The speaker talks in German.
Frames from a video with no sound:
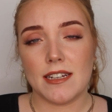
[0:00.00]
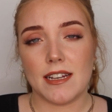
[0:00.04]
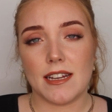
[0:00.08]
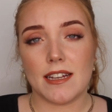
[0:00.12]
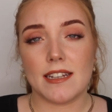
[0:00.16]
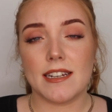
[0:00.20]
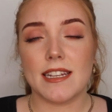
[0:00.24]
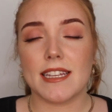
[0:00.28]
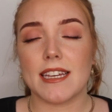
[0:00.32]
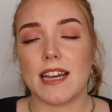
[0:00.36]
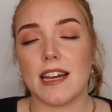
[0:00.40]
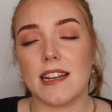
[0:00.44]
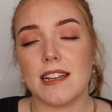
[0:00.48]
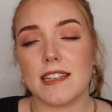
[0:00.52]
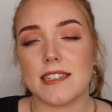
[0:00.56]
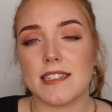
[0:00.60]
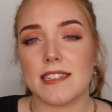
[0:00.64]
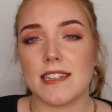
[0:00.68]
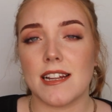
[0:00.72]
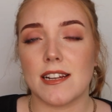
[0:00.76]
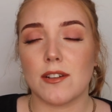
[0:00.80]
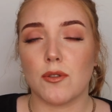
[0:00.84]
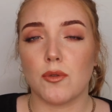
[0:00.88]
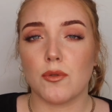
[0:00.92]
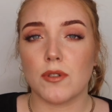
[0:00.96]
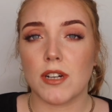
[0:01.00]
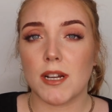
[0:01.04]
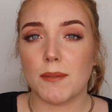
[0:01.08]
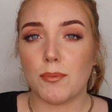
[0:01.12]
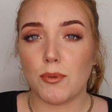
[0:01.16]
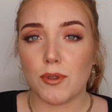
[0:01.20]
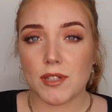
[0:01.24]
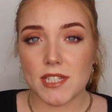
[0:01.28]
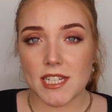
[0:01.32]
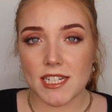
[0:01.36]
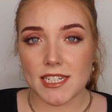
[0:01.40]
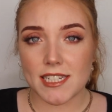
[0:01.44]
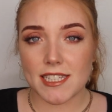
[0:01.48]
Äh, nicht alle sind halt
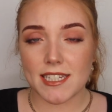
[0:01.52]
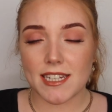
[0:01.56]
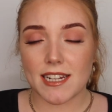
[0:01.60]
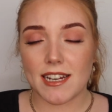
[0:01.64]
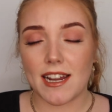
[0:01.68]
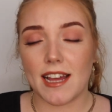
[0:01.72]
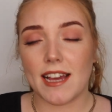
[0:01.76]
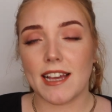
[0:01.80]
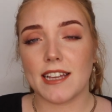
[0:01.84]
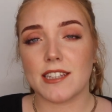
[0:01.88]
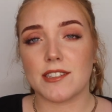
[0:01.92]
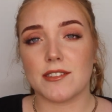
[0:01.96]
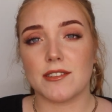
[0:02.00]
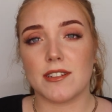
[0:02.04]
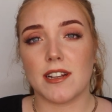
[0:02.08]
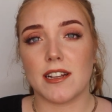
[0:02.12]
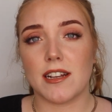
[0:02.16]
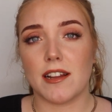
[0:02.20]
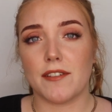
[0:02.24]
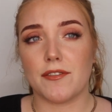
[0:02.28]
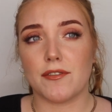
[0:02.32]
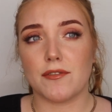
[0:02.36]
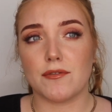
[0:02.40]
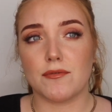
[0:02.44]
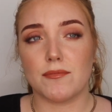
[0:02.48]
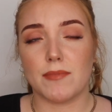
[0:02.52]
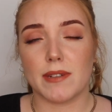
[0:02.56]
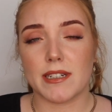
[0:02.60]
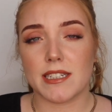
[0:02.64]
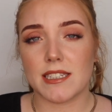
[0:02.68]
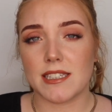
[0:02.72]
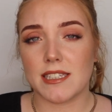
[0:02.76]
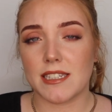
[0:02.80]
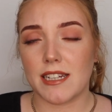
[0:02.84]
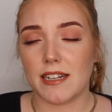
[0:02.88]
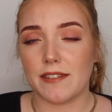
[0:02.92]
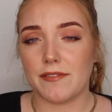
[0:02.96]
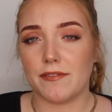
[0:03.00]
hundertprozentig gleich, sondern
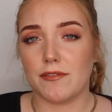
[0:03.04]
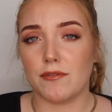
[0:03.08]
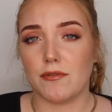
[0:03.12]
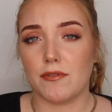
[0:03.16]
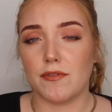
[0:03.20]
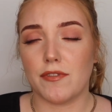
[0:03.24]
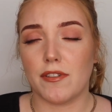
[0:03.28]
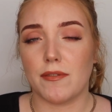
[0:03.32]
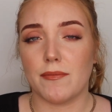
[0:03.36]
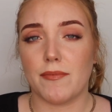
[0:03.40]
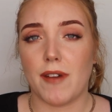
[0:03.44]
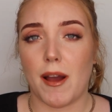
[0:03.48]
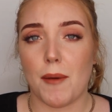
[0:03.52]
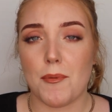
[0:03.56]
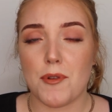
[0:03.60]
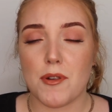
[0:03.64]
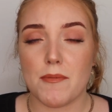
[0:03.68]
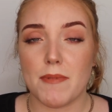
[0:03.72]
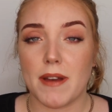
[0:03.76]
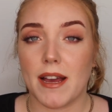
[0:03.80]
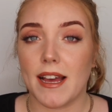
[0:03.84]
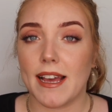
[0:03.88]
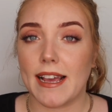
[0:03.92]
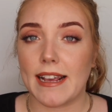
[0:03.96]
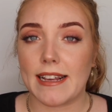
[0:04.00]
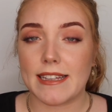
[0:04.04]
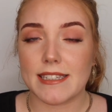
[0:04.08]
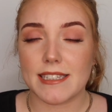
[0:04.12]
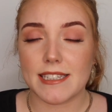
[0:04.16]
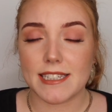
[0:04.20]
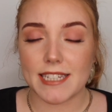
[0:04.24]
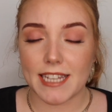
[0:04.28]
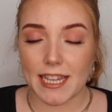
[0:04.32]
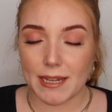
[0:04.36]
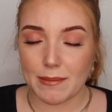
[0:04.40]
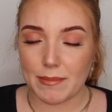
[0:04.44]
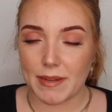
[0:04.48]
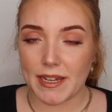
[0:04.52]
manche sind halt nur vom Farbschema
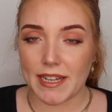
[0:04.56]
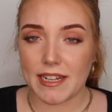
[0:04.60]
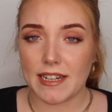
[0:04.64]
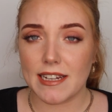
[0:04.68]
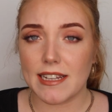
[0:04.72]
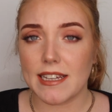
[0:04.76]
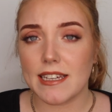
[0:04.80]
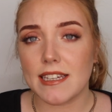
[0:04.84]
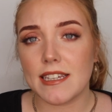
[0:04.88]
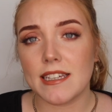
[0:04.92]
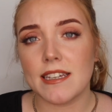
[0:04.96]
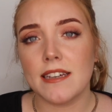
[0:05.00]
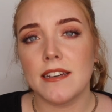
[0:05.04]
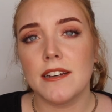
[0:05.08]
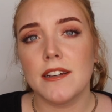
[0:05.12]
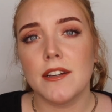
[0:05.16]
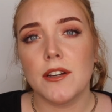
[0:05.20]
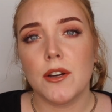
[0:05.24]
extrem ähnlich.